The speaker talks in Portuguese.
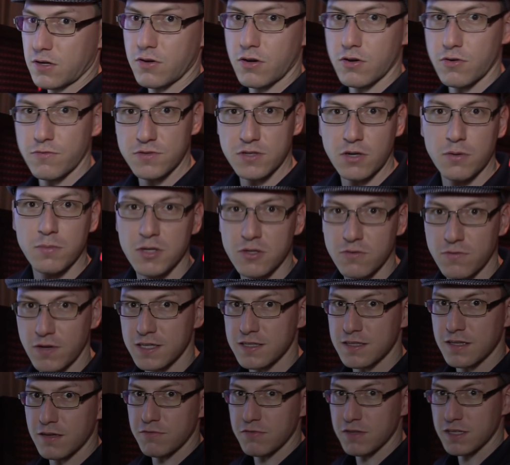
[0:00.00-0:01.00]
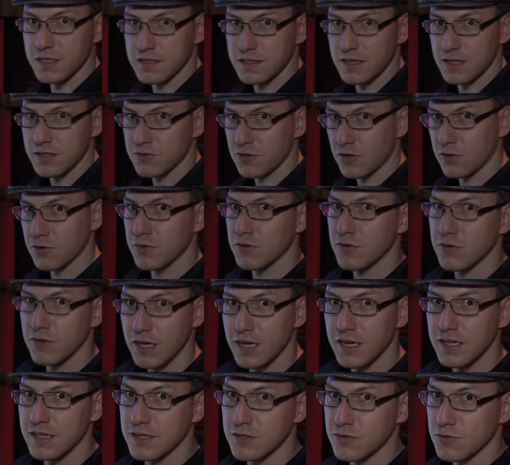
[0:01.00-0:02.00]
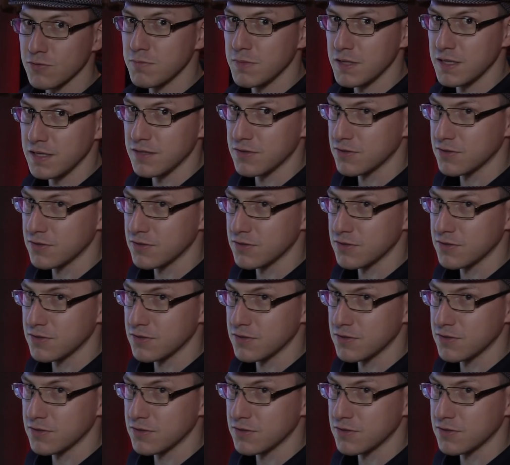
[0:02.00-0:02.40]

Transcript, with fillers: agora oficialmente faz TVs, eles só não estão querendo assumir